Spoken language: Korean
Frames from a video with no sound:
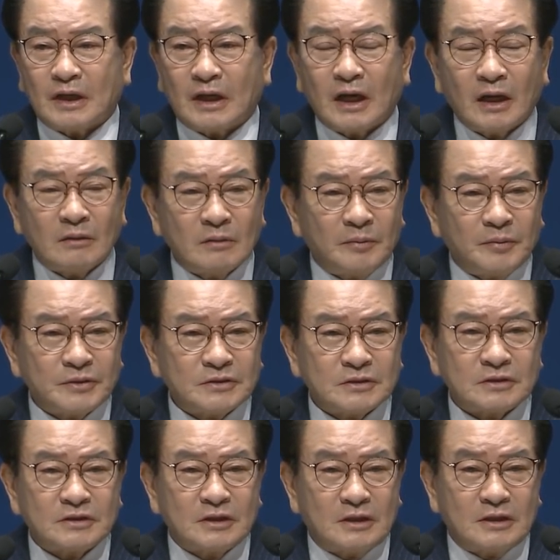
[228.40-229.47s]
하나님
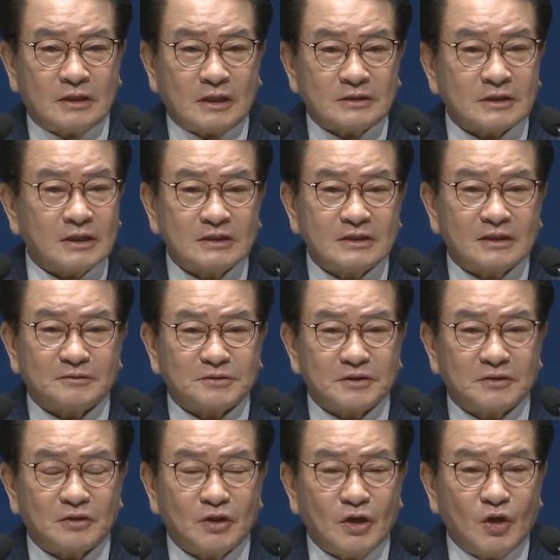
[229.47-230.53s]
앞에서는 길다 짧다
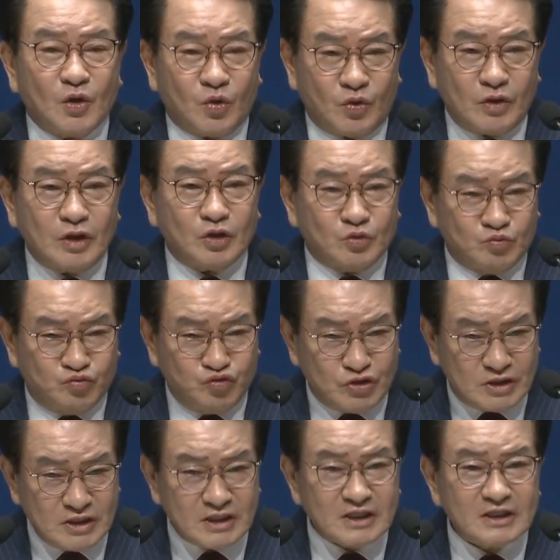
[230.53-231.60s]
없어요. 우리는
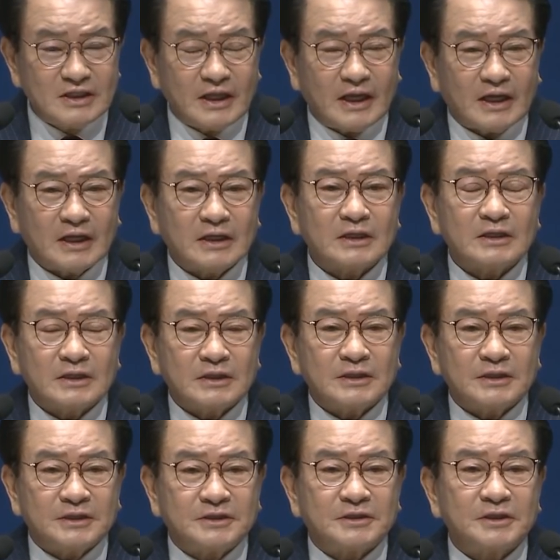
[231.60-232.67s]
무지 긴데
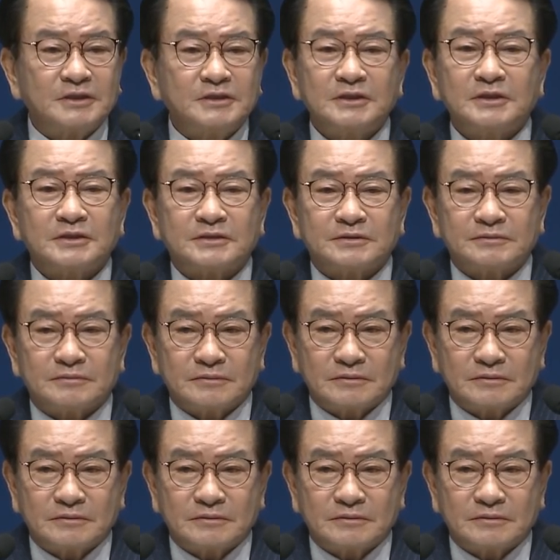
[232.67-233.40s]
2000년